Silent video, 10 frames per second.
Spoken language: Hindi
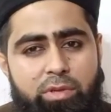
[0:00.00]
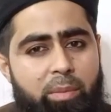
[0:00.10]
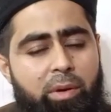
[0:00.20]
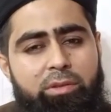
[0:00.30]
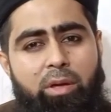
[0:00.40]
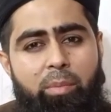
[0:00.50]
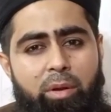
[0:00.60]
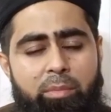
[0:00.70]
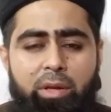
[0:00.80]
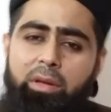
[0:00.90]
उसके बाद
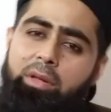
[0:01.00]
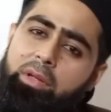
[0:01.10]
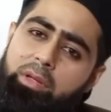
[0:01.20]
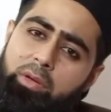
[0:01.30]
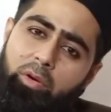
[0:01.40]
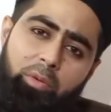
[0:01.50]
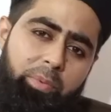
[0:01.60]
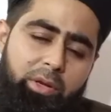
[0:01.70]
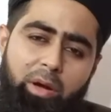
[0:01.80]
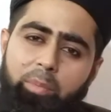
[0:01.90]
कब्र में और
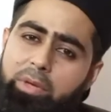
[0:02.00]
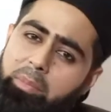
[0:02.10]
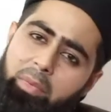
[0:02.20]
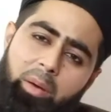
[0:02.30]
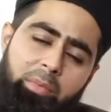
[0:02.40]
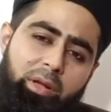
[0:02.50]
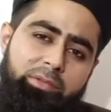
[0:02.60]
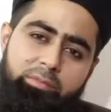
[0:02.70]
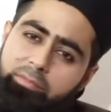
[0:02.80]
फिर आपके मामला